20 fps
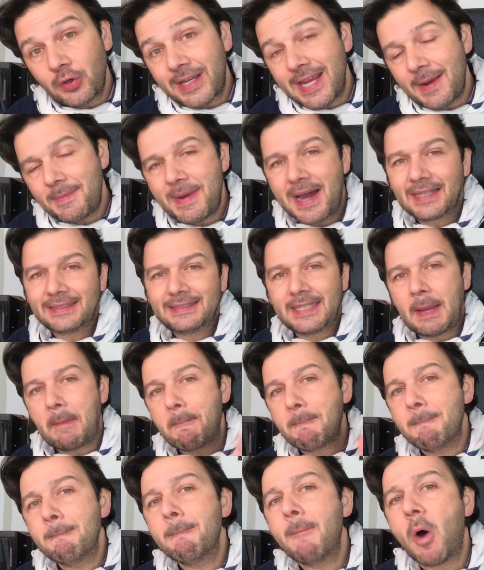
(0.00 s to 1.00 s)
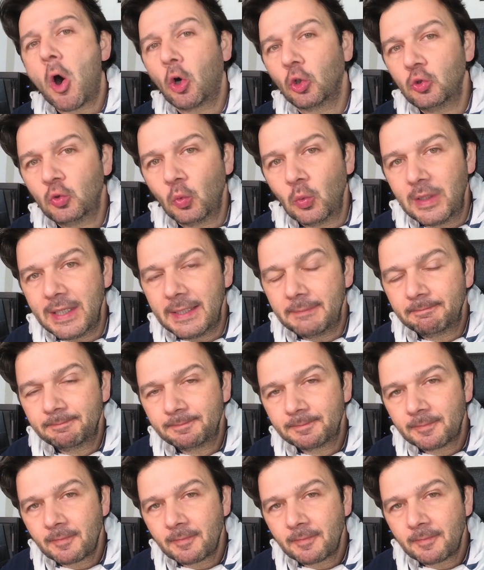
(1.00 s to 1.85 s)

chiamati moduli